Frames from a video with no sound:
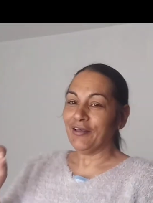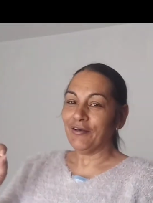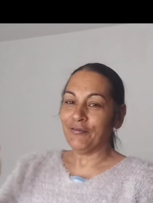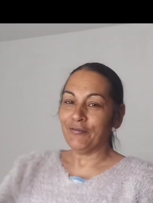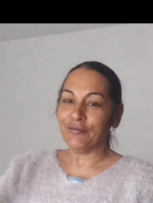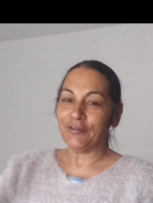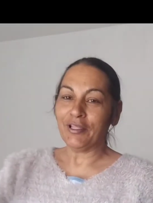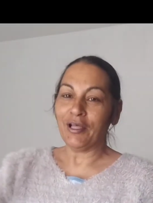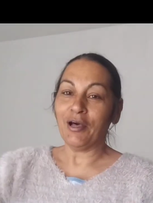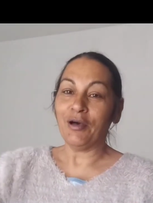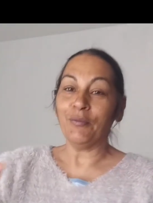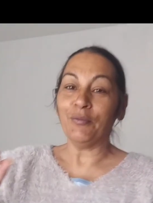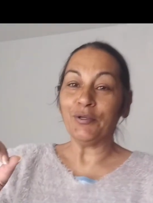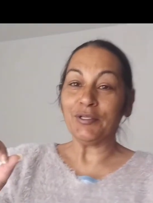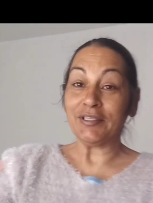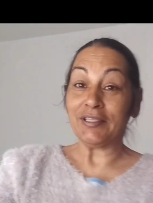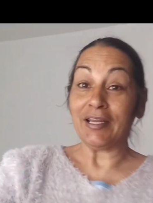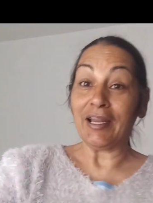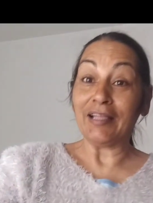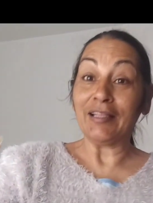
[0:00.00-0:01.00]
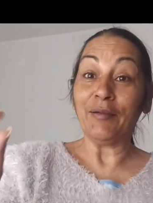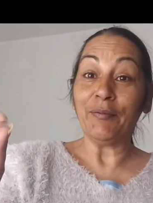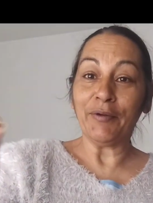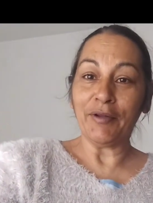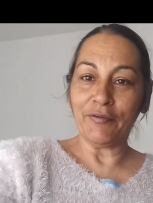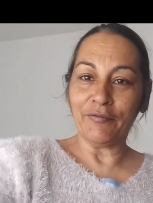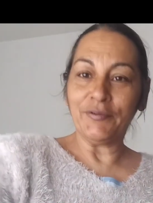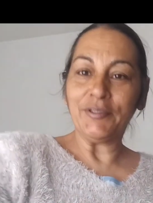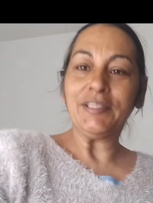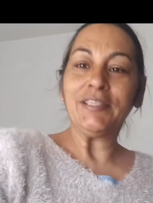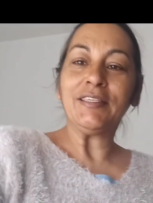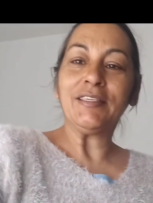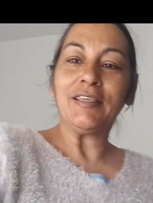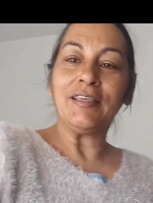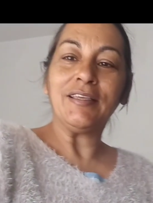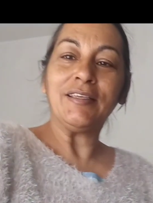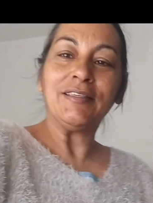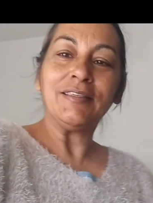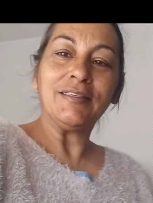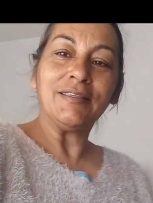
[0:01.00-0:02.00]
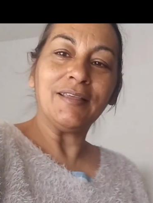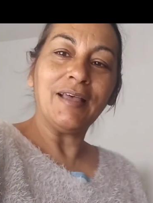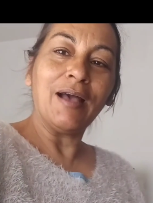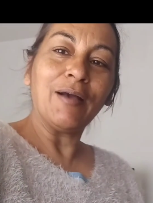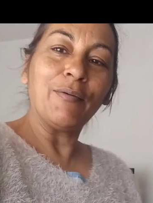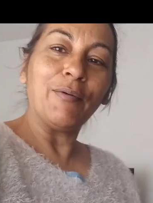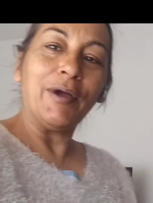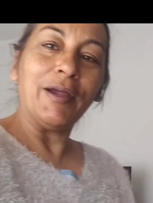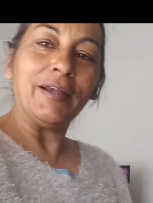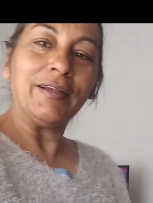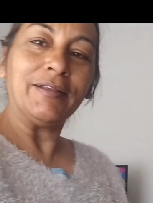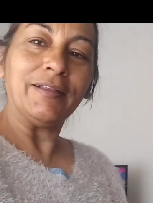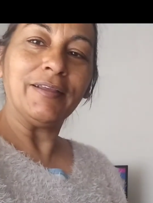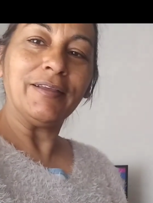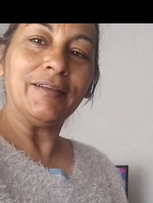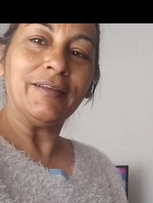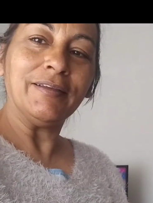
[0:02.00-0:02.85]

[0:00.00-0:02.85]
Eu vou dar uma mostrada para vocês, aguarde.